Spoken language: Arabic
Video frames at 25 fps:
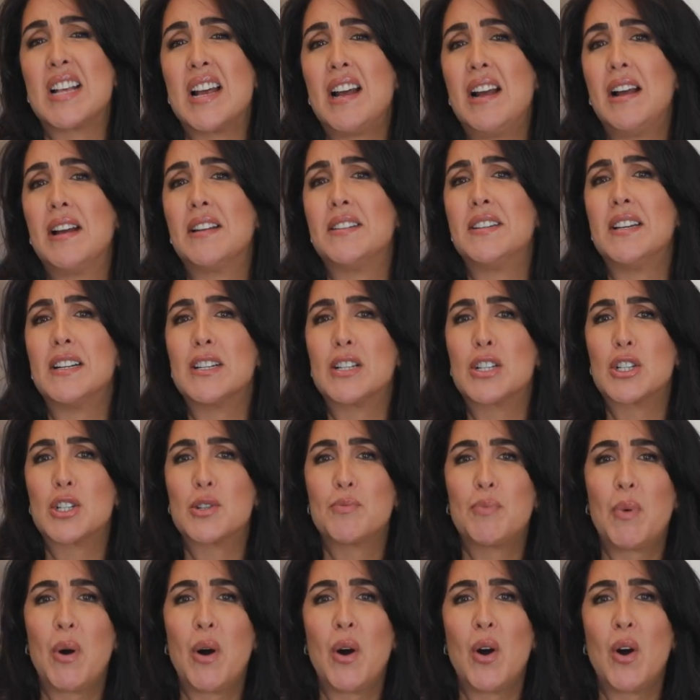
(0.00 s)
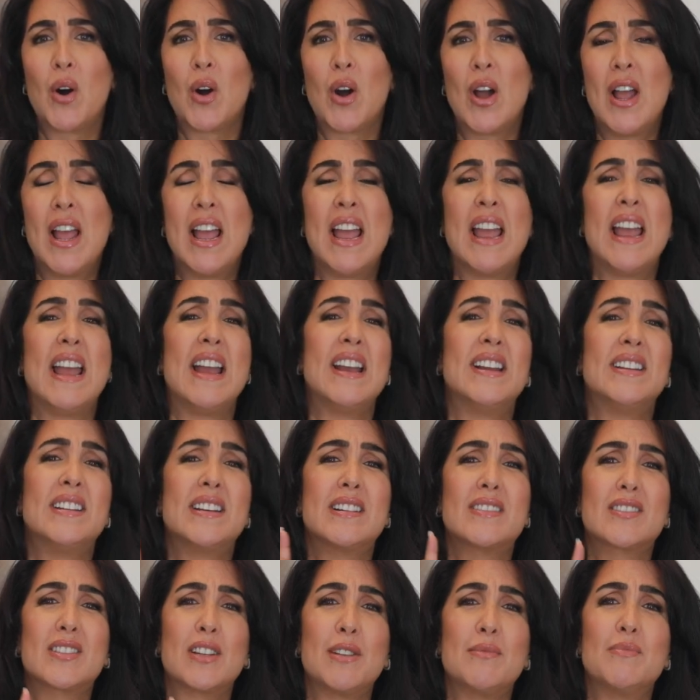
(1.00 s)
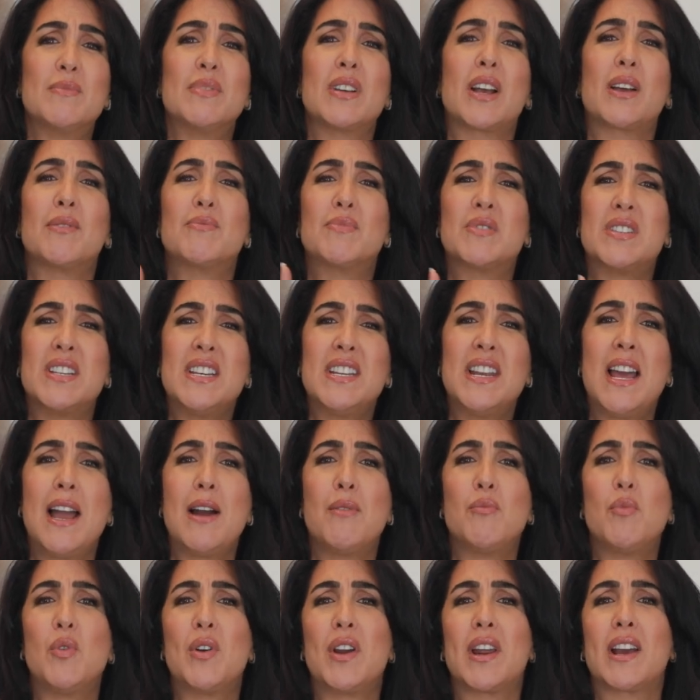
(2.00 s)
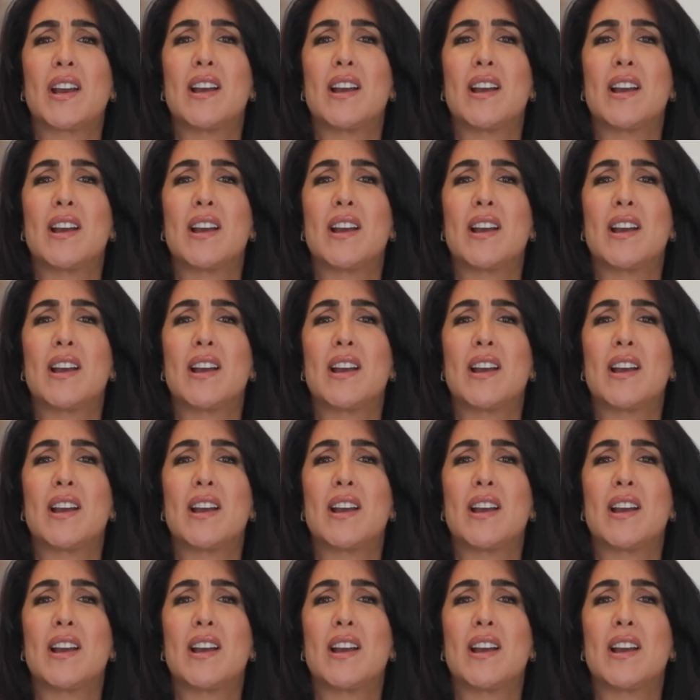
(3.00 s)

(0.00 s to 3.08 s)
ساعه ديال السبور هادي اكثر من 50 عام وانا